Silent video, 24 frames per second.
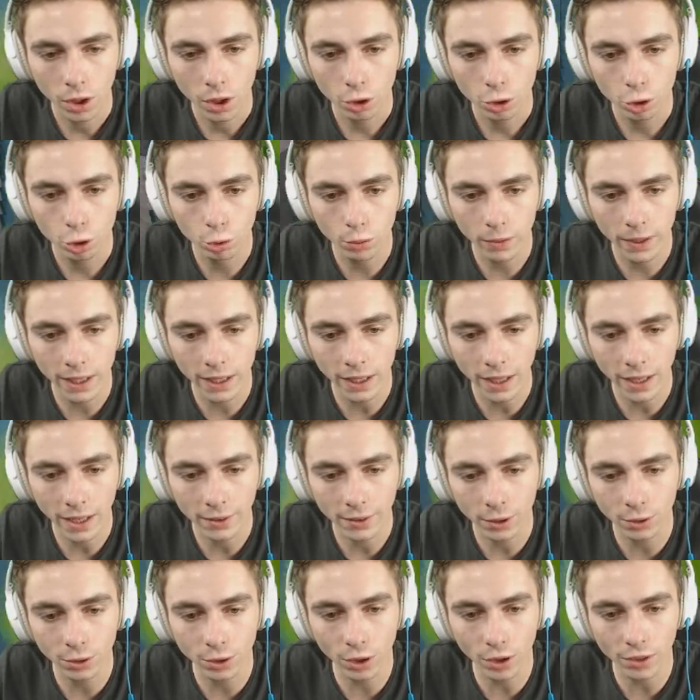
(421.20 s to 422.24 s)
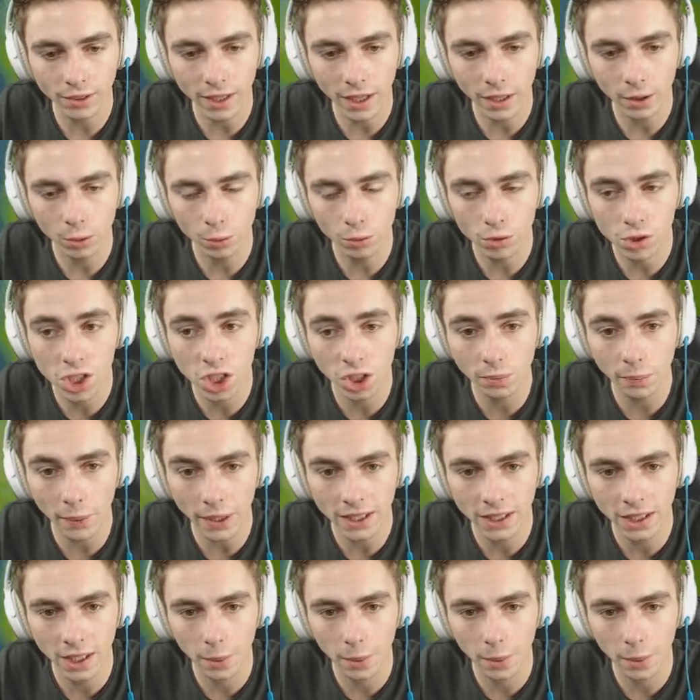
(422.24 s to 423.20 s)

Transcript: tuer un Under Dragon. J'espère qu'il